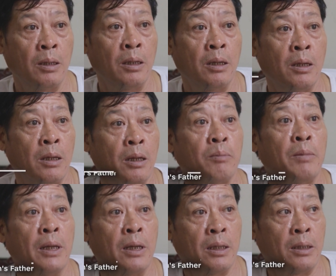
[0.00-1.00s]
lạc khi
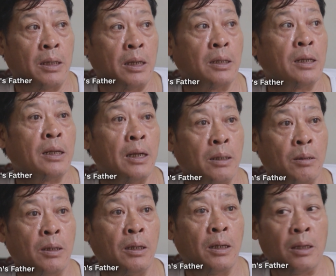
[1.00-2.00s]
mà sang Anh Quốc.
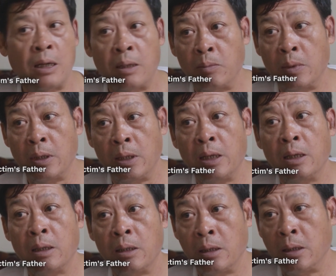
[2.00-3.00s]
Như vậy thì
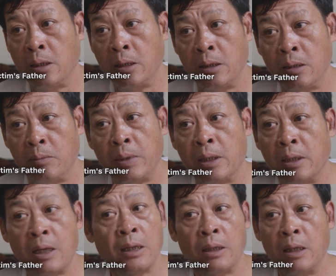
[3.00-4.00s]
à, cùng với 14
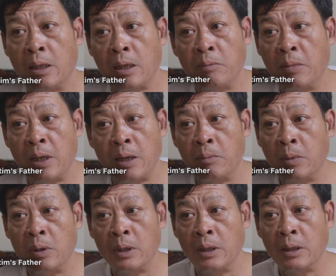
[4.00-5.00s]
gia đình đã báo
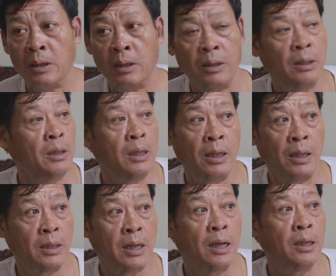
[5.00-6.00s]
trước tại à,
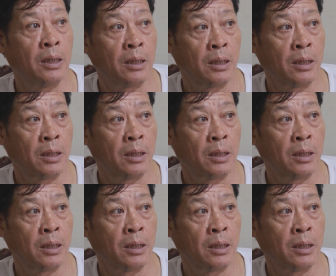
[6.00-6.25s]
tỉnh này